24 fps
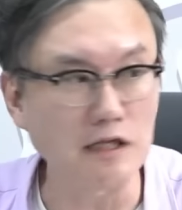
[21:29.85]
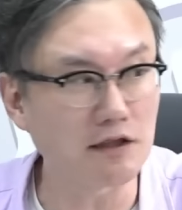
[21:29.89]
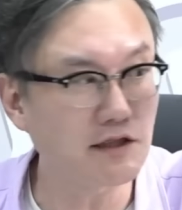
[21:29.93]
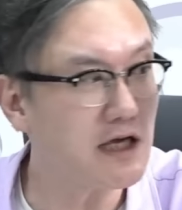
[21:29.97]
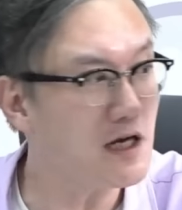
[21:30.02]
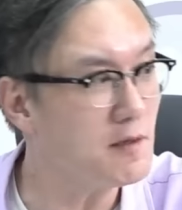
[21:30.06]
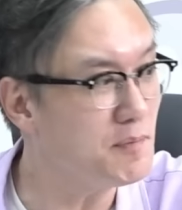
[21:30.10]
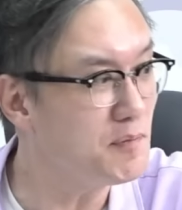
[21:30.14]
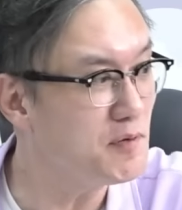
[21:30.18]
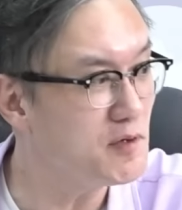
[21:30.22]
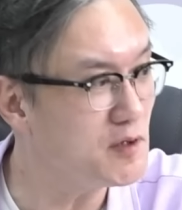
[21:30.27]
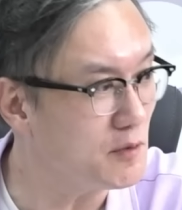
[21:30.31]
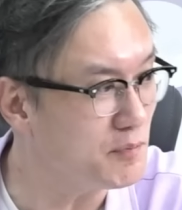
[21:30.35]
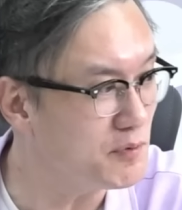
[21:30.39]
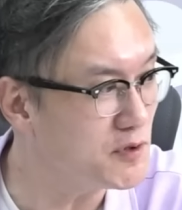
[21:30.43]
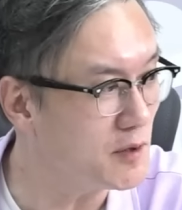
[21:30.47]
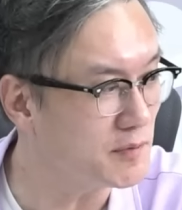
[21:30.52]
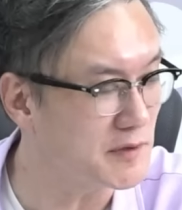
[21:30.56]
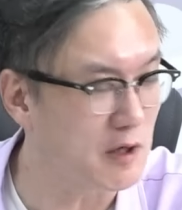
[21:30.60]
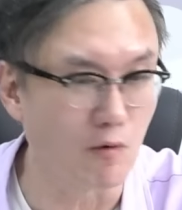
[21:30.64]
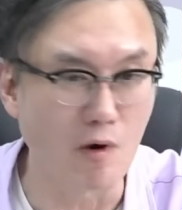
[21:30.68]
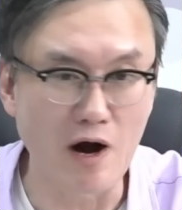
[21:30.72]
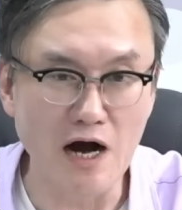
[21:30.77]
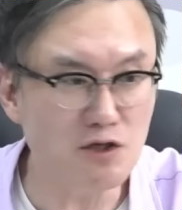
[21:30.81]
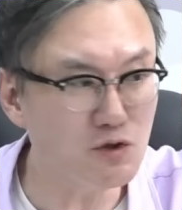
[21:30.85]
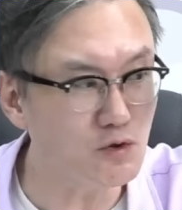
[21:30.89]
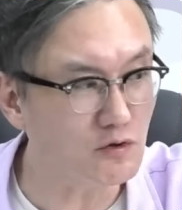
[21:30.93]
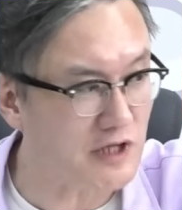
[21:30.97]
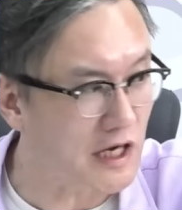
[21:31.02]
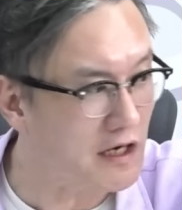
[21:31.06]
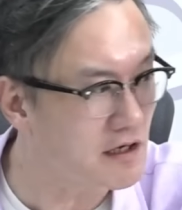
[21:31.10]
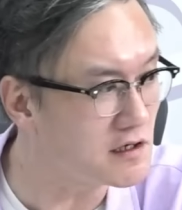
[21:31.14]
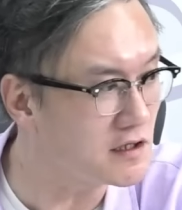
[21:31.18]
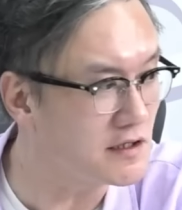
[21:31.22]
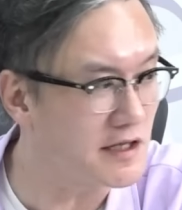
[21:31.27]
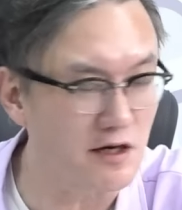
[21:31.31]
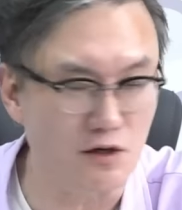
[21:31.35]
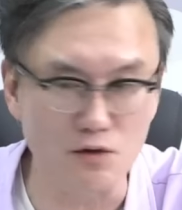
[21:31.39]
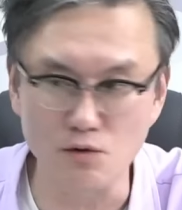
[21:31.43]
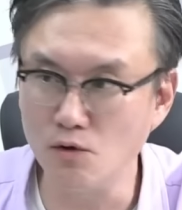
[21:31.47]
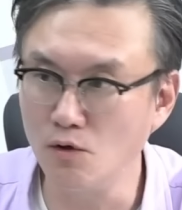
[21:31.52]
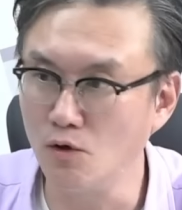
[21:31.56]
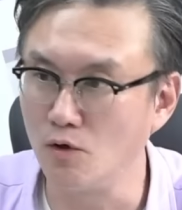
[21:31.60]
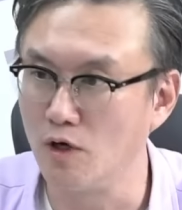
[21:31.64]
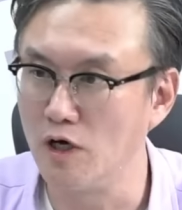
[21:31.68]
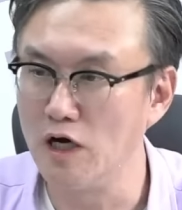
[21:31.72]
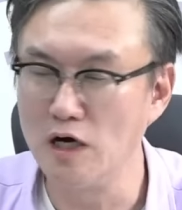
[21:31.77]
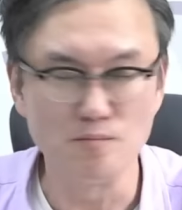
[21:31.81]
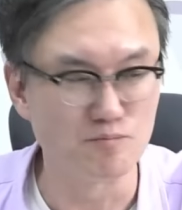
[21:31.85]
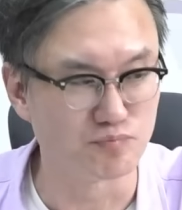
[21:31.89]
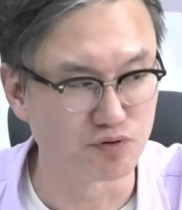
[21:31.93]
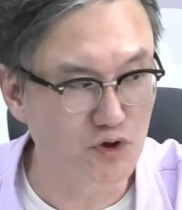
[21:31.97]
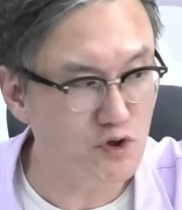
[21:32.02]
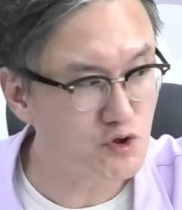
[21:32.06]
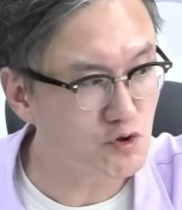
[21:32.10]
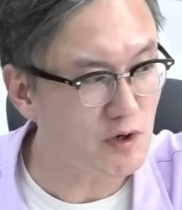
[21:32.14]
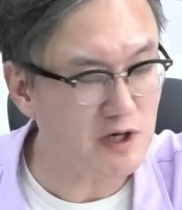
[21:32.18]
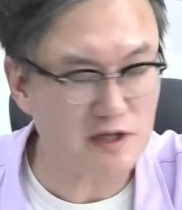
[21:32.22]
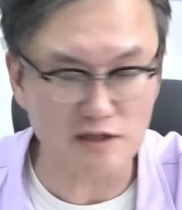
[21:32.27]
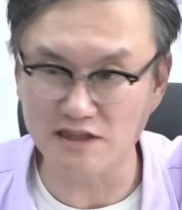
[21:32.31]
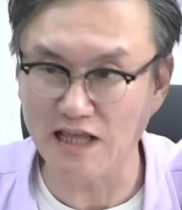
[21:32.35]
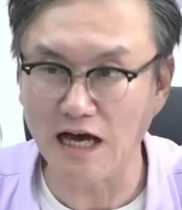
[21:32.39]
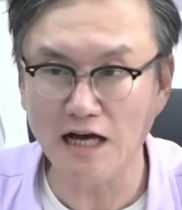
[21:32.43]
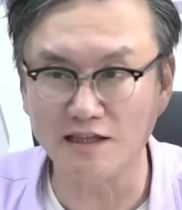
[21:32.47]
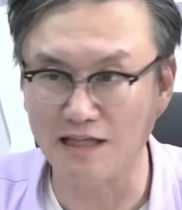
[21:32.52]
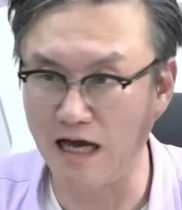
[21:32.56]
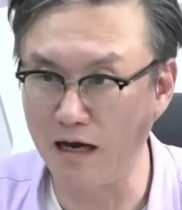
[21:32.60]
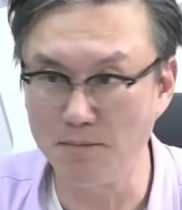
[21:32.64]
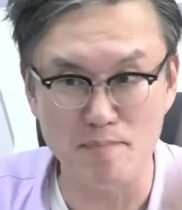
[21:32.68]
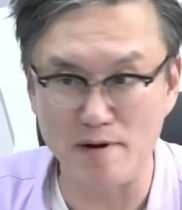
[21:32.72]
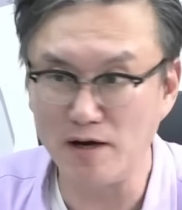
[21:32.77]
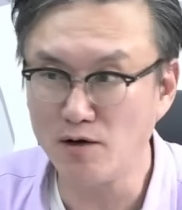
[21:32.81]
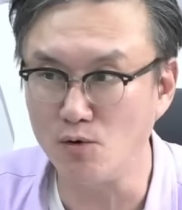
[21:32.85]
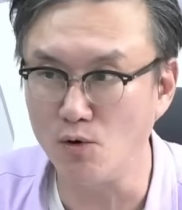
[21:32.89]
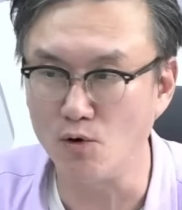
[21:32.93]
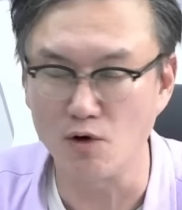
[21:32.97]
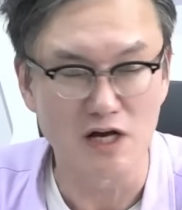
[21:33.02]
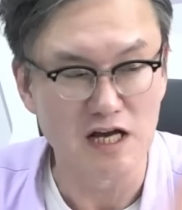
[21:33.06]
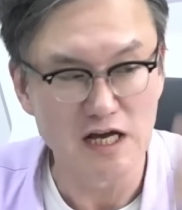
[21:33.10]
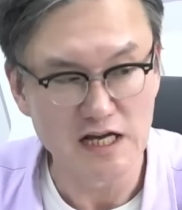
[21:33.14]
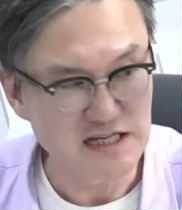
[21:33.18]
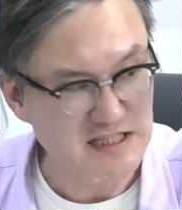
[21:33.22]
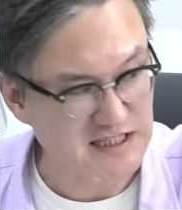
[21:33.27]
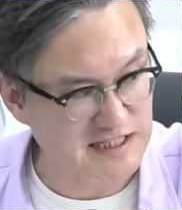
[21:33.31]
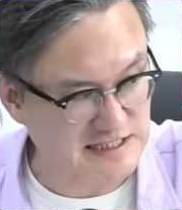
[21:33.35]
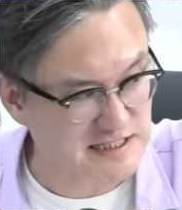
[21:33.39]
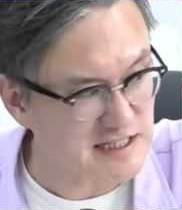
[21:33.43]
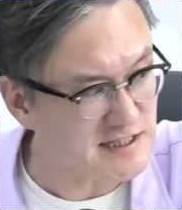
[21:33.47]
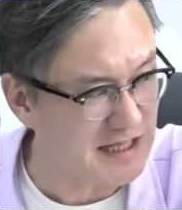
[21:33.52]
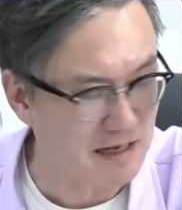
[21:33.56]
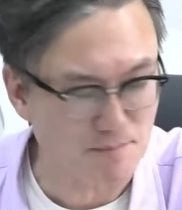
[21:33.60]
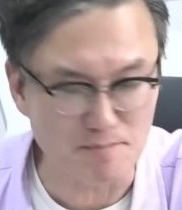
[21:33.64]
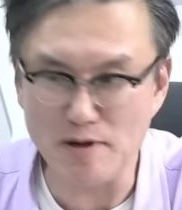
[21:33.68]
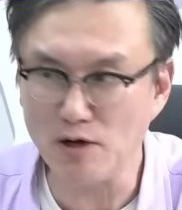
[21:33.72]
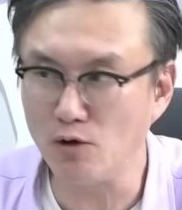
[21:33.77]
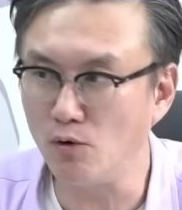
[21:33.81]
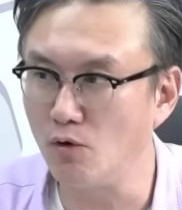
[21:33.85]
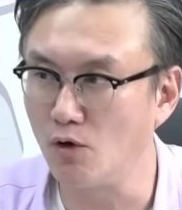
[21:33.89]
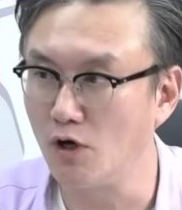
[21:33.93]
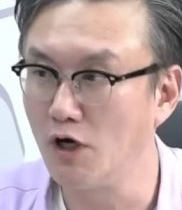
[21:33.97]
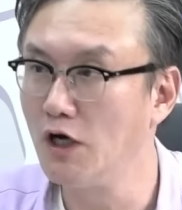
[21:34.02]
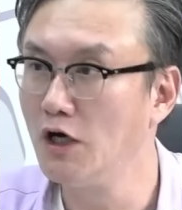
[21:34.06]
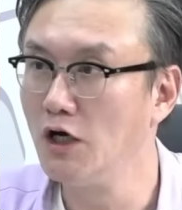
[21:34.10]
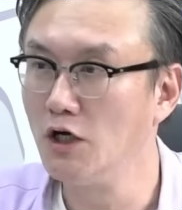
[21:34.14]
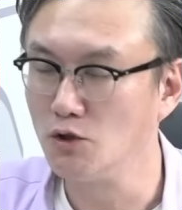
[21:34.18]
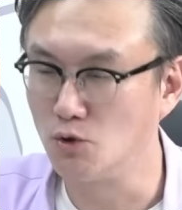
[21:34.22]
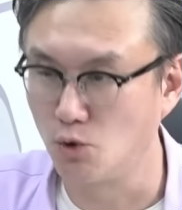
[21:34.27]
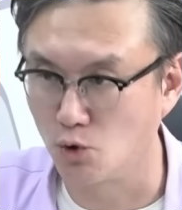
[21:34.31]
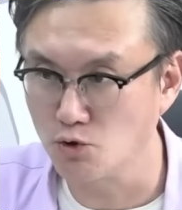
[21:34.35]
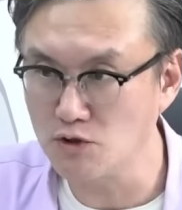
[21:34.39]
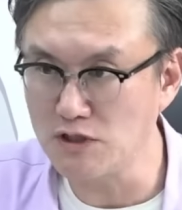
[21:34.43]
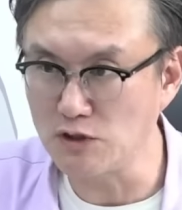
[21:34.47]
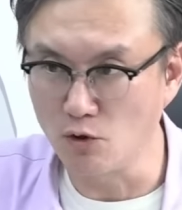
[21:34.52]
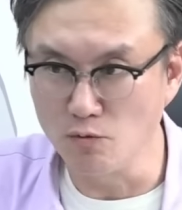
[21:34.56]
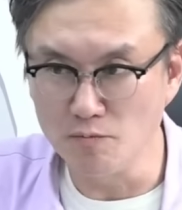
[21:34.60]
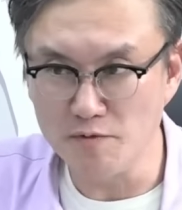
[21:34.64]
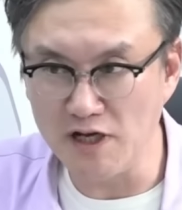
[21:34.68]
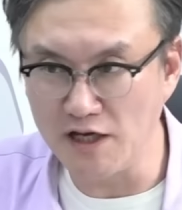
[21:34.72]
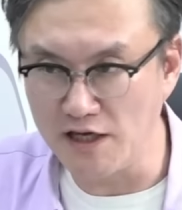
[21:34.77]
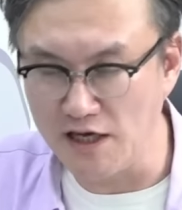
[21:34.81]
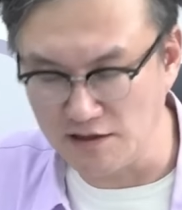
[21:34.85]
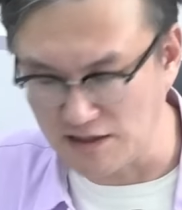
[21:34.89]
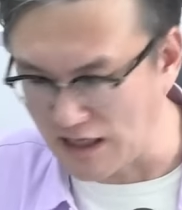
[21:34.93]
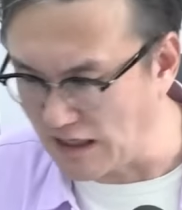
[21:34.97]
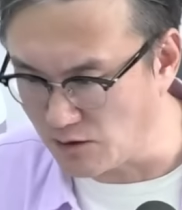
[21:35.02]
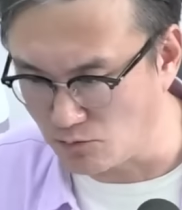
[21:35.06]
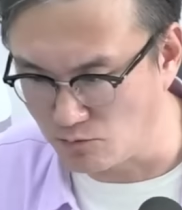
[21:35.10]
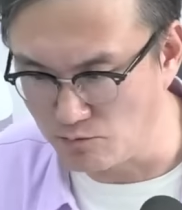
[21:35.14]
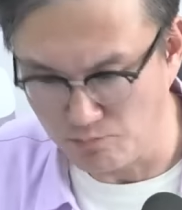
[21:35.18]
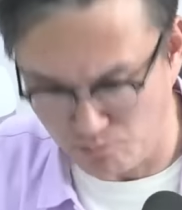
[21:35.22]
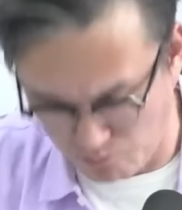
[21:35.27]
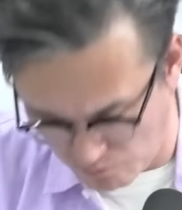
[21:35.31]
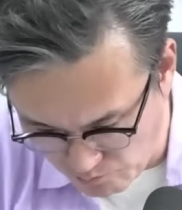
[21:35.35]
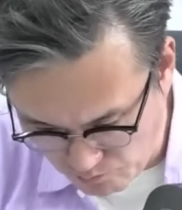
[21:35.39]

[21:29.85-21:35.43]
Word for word: 다 때릴 필요, 필요 없다. 왕족 다 끌어내리고 음. 부르주아 땅 다 뺏고 어. 재산 다 뺏고 노동자 농민에게 다